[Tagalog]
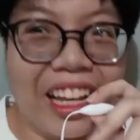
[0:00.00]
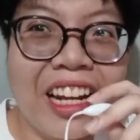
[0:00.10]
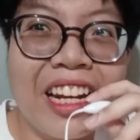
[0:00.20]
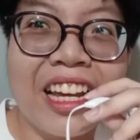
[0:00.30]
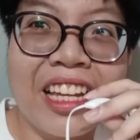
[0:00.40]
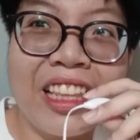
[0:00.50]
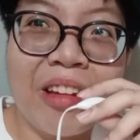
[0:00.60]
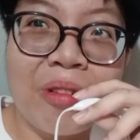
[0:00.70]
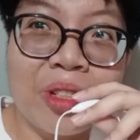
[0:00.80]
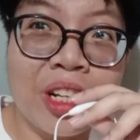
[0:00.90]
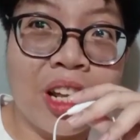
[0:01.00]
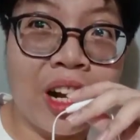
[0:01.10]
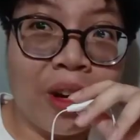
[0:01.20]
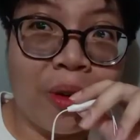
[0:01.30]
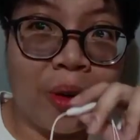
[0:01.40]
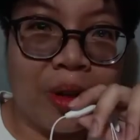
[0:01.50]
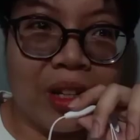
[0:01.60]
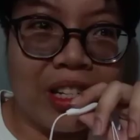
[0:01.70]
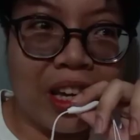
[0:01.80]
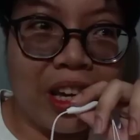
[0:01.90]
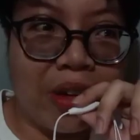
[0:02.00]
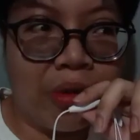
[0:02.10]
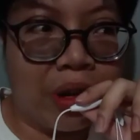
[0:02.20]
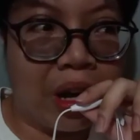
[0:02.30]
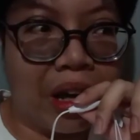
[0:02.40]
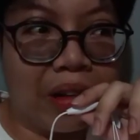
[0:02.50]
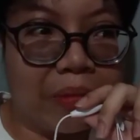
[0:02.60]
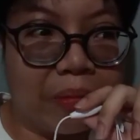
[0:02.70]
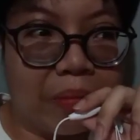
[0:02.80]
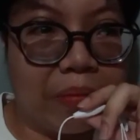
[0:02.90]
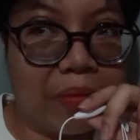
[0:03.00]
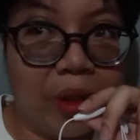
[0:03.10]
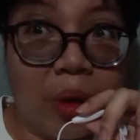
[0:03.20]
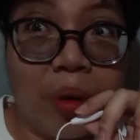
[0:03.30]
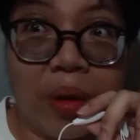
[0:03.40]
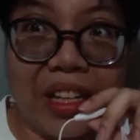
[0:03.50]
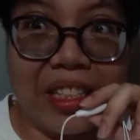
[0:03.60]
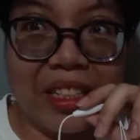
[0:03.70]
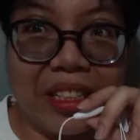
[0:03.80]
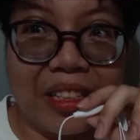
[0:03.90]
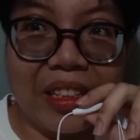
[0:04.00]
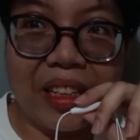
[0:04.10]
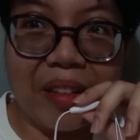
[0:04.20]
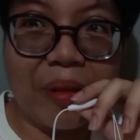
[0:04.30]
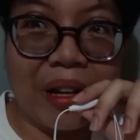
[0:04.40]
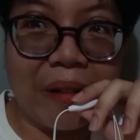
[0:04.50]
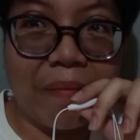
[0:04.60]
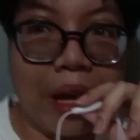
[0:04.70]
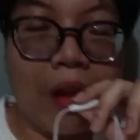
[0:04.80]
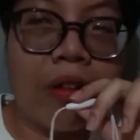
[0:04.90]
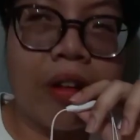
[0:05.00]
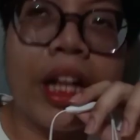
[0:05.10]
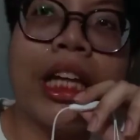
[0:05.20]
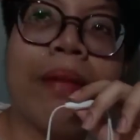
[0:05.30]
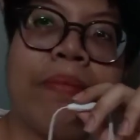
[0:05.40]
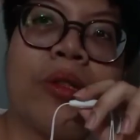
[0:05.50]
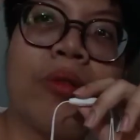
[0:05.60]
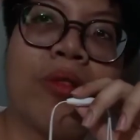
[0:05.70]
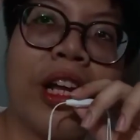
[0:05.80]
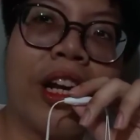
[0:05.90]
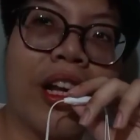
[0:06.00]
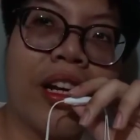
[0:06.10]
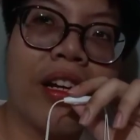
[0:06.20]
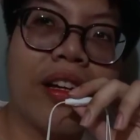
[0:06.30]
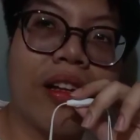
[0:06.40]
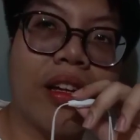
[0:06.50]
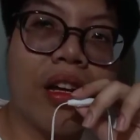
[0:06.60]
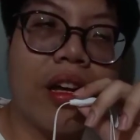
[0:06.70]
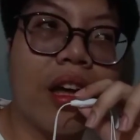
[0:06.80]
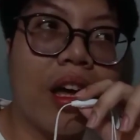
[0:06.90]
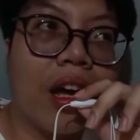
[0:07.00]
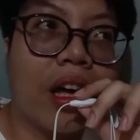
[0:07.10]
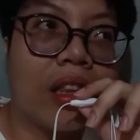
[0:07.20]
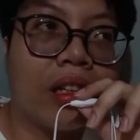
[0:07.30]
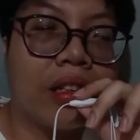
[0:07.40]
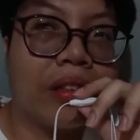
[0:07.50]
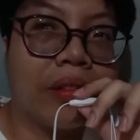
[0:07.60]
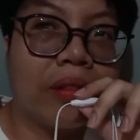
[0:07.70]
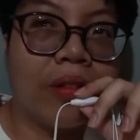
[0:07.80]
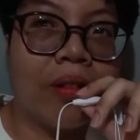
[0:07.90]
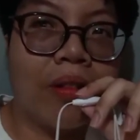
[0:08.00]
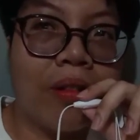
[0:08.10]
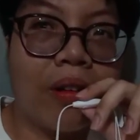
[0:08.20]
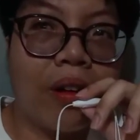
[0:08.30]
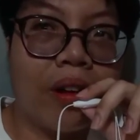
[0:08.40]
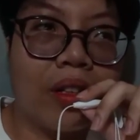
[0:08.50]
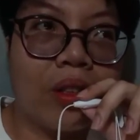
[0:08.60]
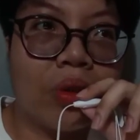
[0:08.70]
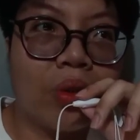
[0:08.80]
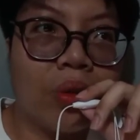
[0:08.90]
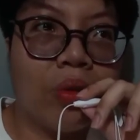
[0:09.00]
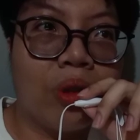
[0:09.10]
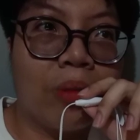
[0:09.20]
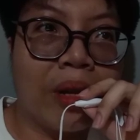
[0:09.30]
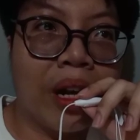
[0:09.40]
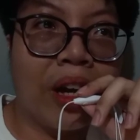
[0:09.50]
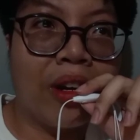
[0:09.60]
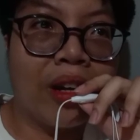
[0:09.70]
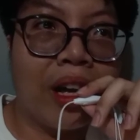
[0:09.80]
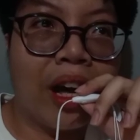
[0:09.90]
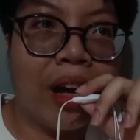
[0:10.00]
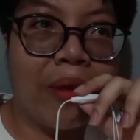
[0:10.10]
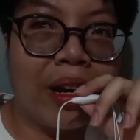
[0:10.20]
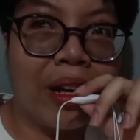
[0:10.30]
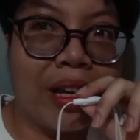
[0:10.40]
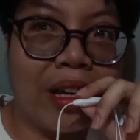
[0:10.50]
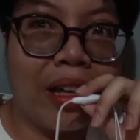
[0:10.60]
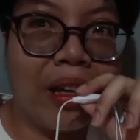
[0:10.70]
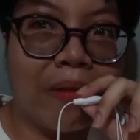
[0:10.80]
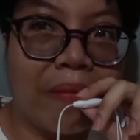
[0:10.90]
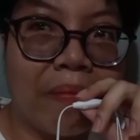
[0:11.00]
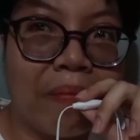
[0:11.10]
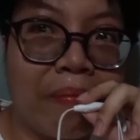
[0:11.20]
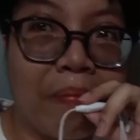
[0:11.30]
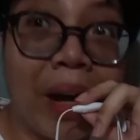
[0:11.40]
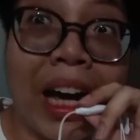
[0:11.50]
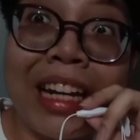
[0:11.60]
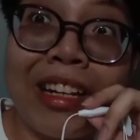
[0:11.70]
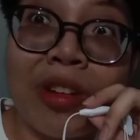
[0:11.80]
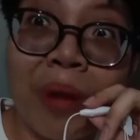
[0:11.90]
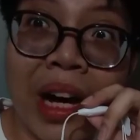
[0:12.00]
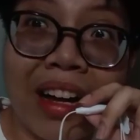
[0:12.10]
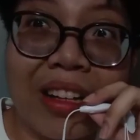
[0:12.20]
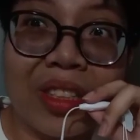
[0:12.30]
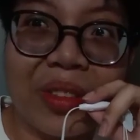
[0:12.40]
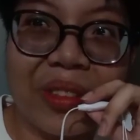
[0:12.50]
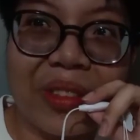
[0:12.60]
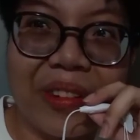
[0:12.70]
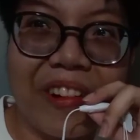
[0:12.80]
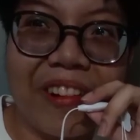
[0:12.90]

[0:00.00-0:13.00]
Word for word: kanina hindi ko siya na-record kasi yun nga quiz, 'di ba? Pero natapos ko na rin at ang susunod ko naman na ngayon ng gagawin ay pakainin yung mga aso.